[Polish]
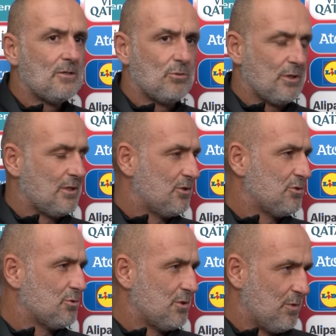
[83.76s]
tutaj na
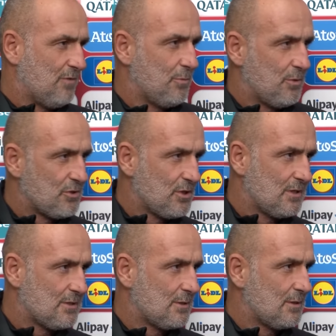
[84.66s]
też sztucznej murawie pierwszy
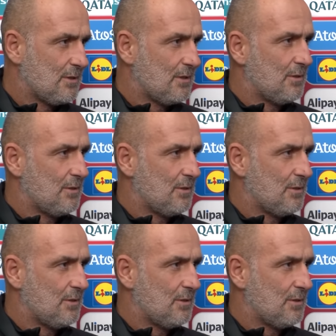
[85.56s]
raz y,